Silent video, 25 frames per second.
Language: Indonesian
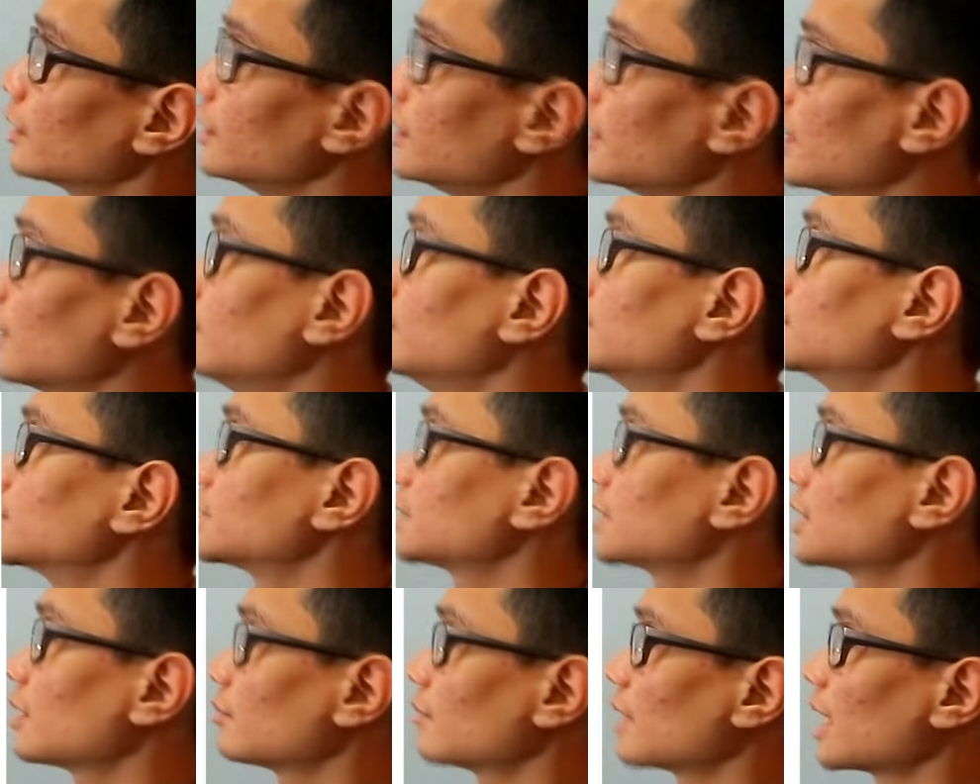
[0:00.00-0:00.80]
dia
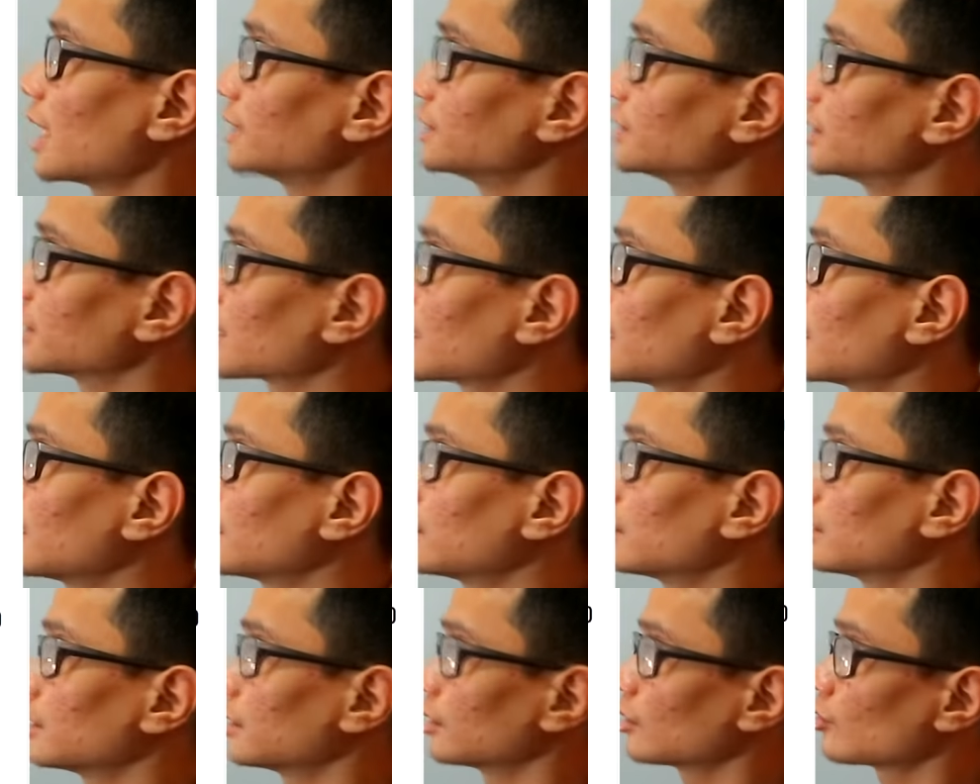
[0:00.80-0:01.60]
bisa menghasilkan
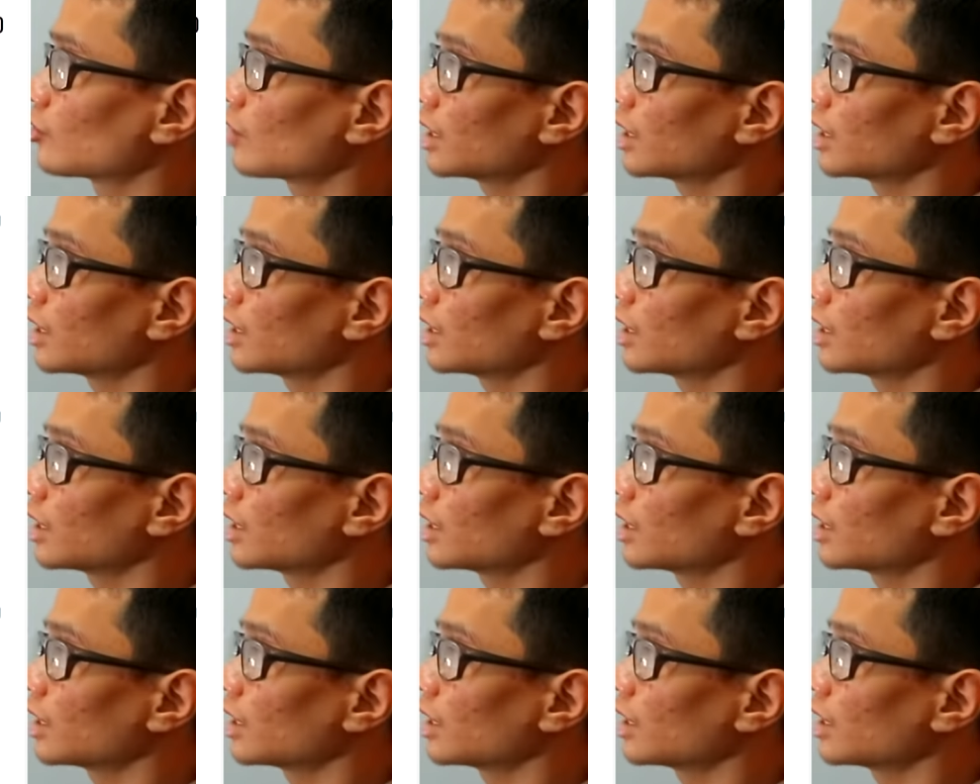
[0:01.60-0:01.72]
uh,